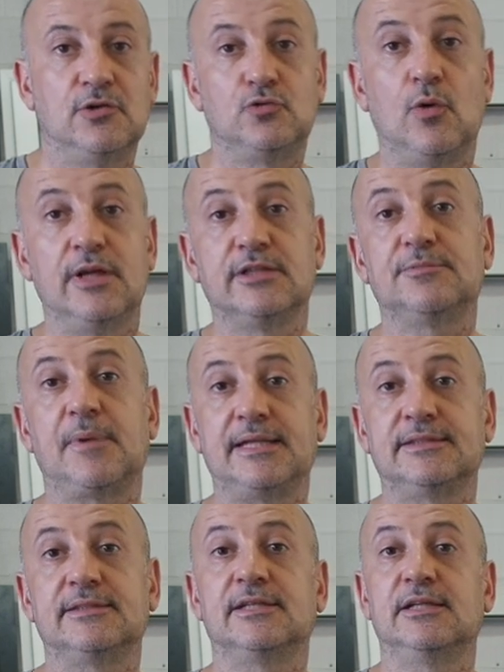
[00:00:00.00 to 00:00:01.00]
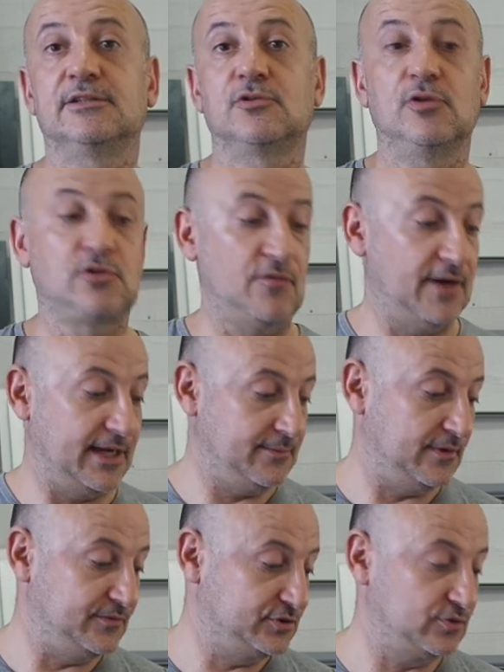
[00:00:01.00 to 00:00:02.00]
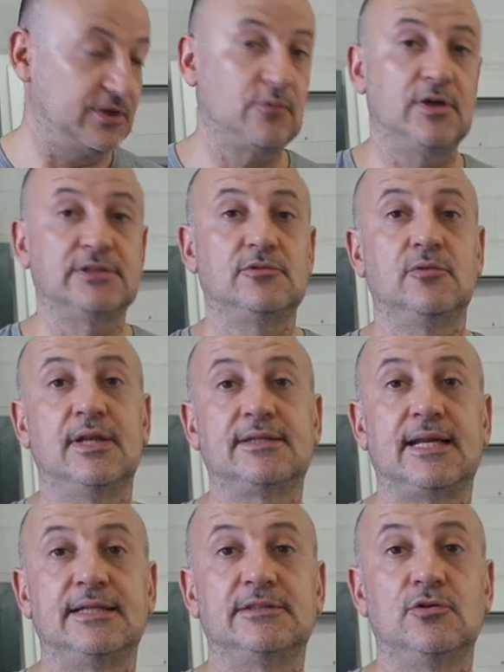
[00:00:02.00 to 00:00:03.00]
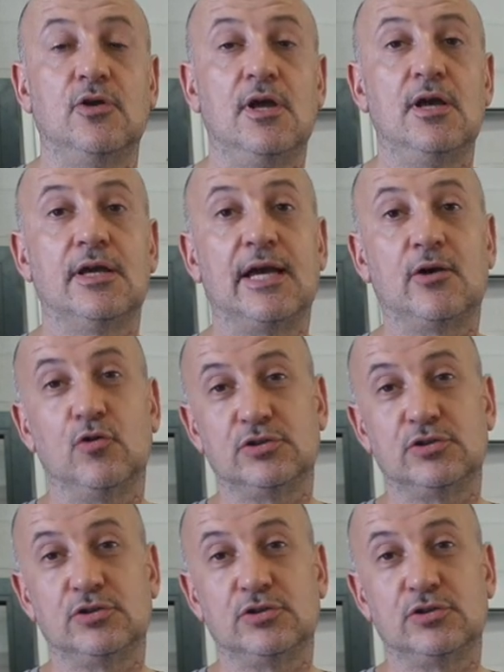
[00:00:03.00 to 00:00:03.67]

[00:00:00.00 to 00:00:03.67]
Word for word: su Aliexpress si riescono a trovare, ma visto che questo è un attrezzo che